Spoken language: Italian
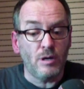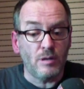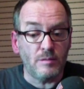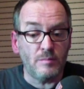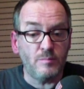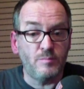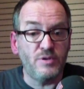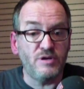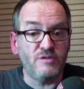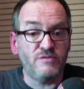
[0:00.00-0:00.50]

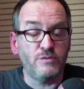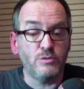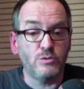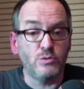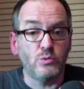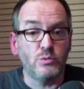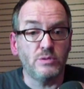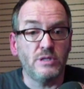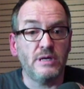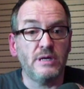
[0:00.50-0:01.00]
No, per
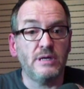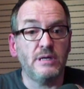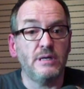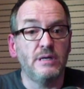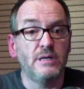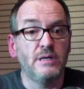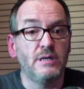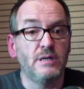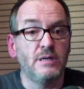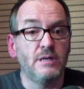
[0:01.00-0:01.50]

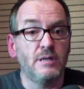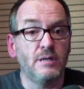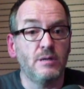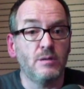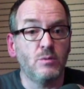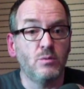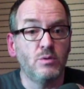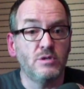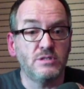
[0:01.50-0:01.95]
fortuna eh,